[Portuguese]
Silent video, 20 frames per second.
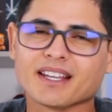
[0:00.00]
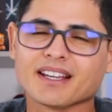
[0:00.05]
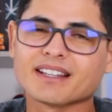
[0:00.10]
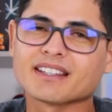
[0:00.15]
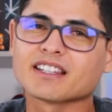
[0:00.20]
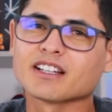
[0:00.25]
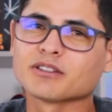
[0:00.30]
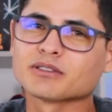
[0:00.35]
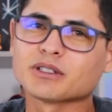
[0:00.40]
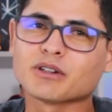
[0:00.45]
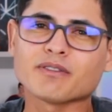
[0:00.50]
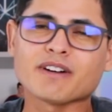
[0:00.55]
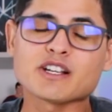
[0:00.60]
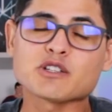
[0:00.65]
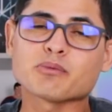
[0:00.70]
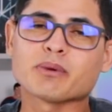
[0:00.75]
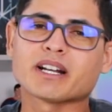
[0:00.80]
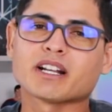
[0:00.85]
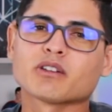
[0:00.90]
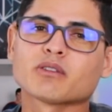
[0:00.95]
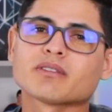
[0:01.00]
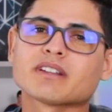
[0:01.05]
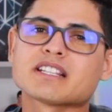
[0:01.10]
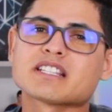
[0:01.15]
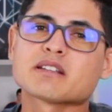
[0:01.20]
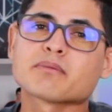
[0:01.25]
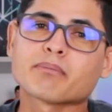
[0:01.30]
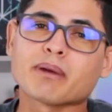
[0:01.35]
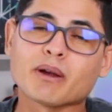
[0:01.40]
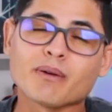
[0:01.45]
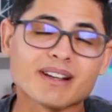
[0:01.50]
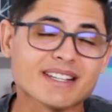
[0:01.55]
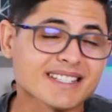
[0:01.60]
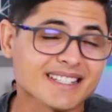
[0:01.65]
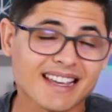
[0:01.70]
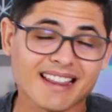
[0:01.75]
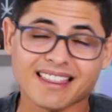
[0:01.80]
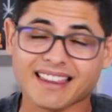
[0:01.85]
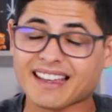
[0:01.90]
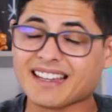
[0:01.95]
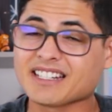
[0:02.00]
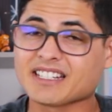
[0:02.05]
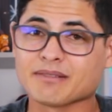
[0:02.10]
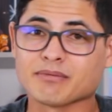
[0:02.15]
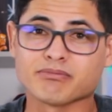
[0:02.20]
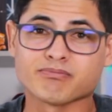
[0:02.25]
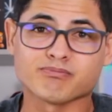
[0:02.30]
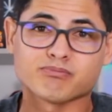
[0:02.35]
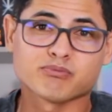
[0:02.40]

então não vai esperando um desempenho excelente